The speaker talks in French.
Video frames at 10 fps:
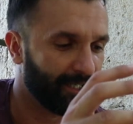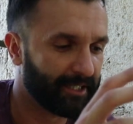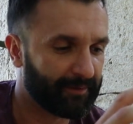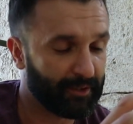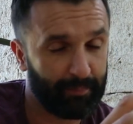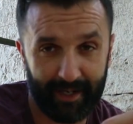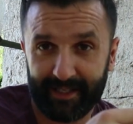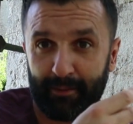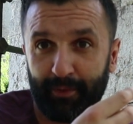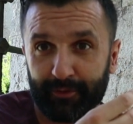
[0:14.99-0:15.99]
Je vais te parler
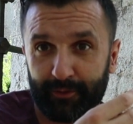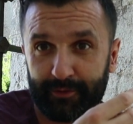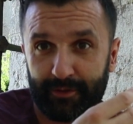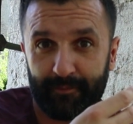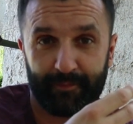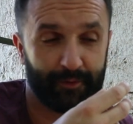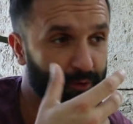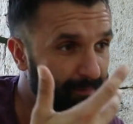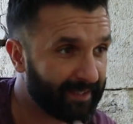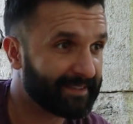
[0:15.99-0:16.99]
de l'importance
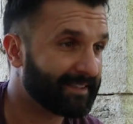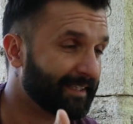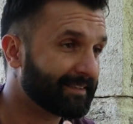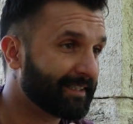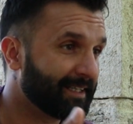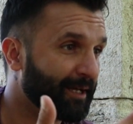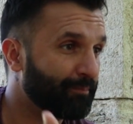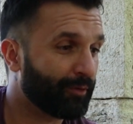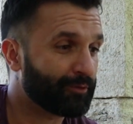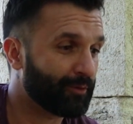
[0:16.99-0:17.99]
du mindset,
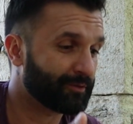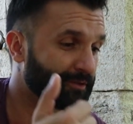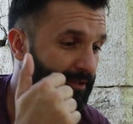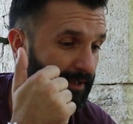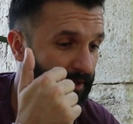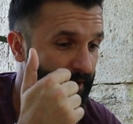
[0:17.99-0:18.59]
l'importance